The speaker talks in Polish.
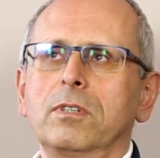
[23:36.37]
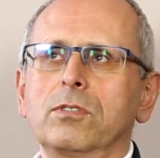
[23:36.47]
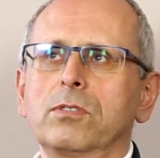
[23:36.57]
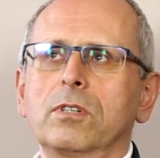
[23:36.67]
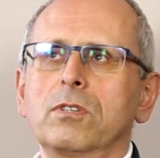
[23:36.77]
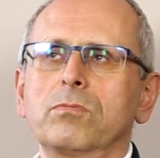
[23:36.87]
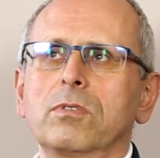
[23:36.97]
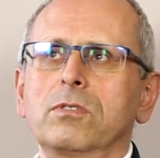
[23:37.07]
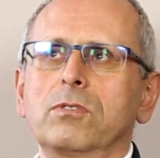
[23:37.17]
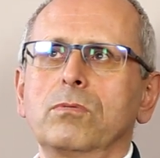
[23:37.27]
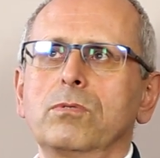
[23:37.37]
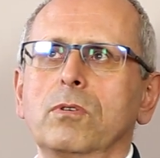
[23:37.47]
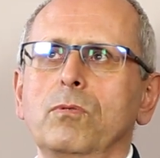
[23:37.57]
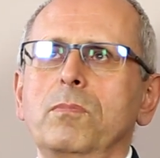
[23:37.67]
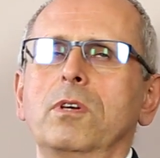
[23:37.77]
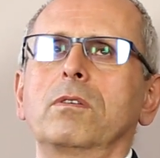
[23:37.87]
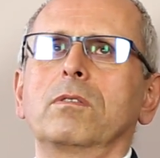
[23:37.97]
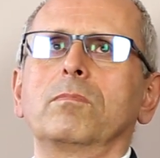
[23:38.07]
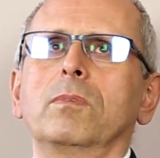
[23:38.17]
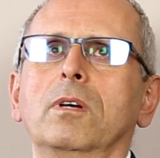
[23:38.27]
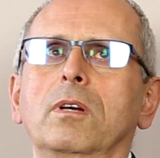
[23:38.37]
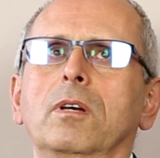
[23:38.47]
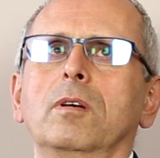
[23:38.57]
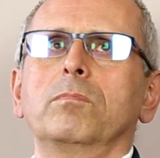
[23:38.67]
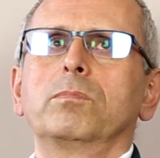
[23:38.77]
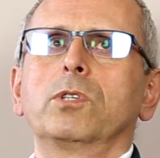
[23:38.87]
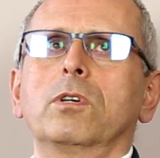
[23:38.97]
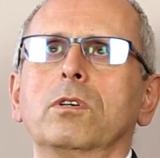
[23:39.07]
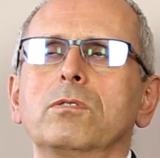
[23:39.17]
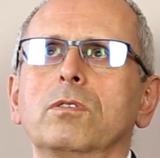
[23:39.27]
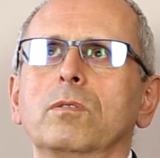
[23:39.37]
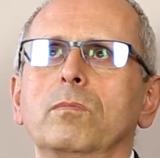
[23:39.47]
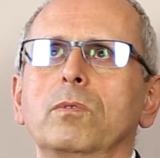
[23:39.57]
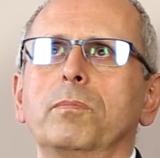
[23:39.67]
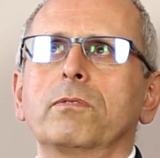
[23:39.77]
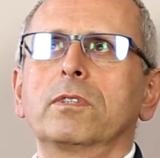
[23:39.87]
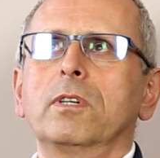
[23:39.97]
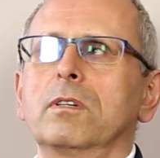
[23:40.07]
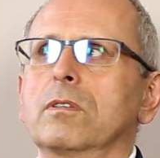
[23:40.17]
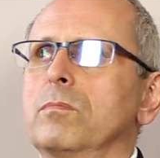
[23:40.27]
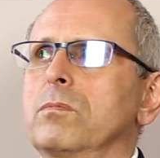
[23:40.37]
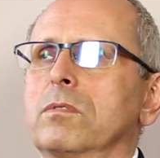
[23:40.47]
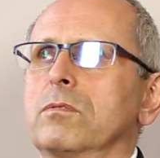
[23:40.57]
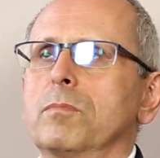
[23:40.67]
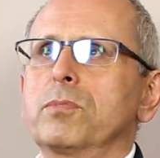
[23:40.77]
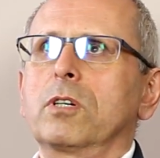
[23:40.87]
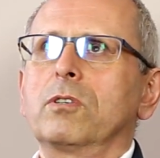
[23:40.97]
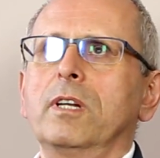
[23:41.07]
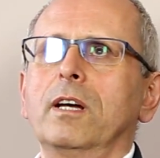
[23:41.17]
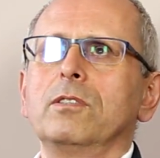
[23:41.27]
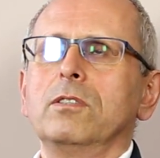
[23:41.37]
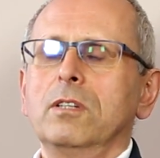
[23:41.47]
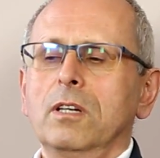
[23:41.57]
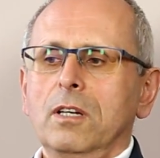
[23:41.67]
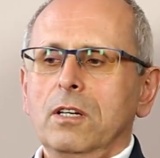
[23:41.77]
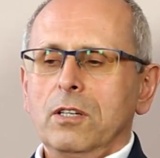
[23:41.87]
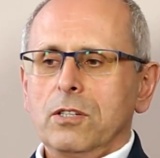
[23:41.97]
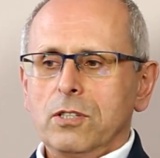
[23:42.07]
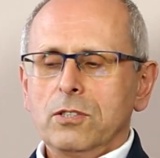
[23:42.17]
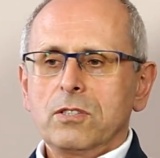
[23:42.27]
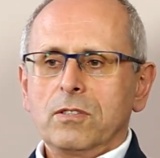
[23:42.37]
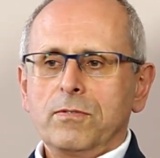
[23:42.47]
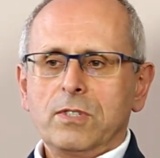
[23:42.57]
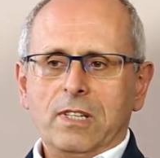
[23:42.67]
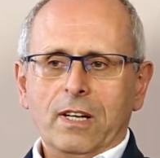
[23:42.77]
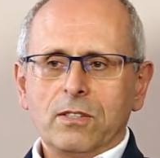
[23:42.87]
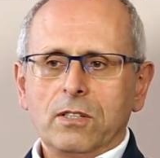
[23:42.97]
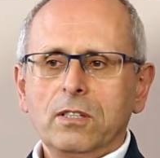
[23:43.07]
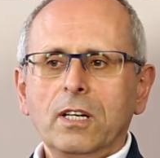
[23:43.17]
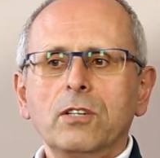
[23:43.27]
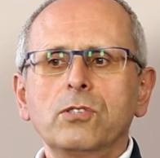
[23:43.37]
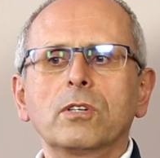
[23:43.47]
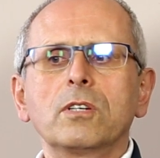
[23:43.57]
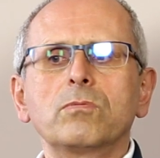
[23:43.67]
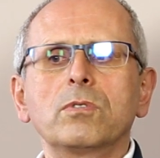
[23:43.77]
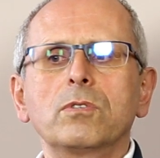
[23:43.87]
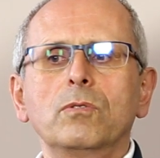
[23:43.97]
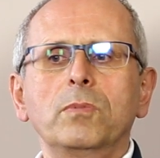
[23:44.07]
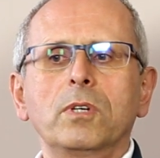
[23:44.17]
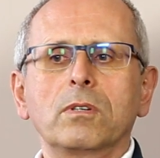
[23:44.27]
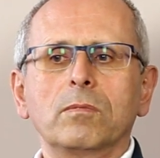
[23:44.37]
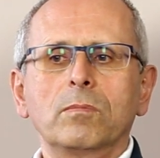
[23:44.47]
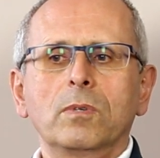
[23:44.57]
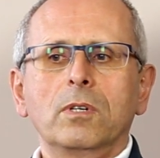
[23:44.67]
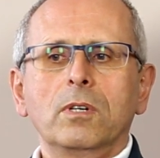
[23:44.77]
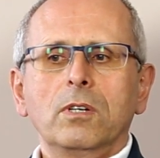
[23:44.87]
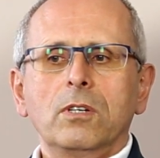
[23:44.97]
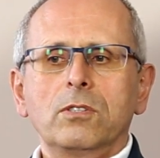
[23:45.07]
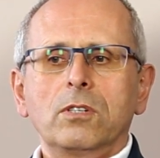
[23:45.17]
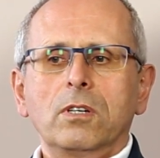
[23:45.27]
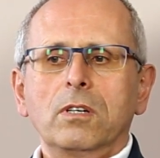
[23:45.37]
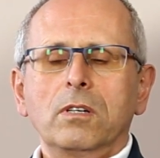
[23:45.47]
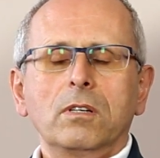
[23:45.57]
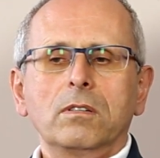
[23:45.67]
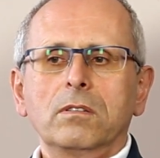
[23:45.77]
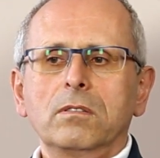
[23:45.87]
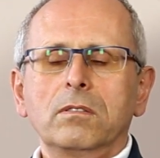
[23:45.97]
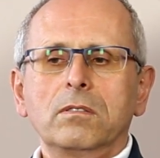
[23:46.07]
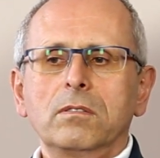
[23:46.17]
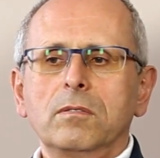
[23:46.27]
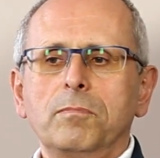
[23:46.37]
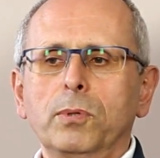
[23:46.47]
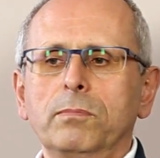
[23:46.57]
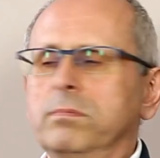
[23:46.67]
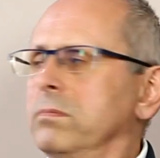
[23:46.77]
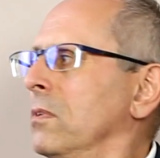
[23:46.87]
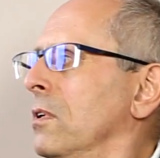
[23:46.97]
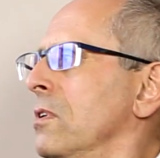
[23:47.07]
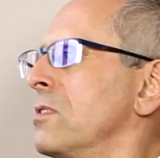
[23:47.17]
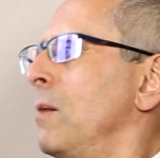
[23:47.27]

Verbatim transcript: Jak się okazuje, że ci ludzie umieją. Przychodzą i opowiadają, są przekonani, że nie są w stanie. I nagle się okazuje, że umieją że... Sami siebie zaskakują.